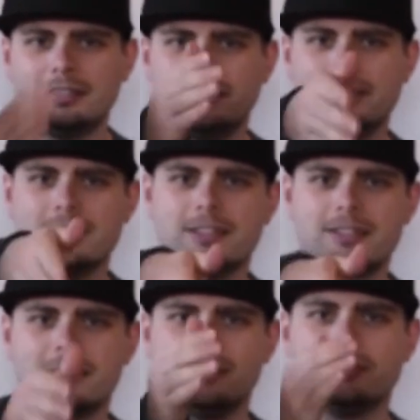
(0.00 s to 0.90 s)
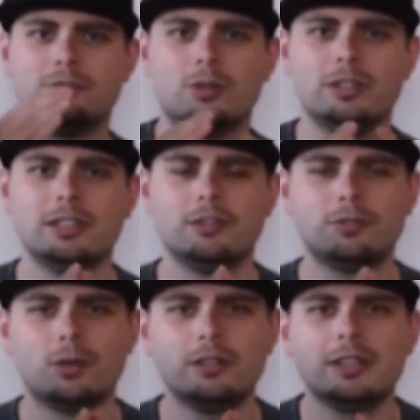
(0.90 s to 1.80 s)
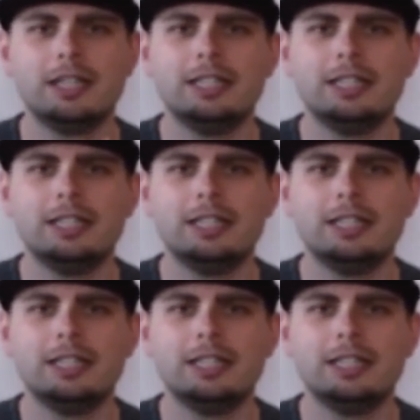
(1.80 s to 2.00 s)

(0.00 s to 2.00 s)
Ihr seht sie vorne in der Front.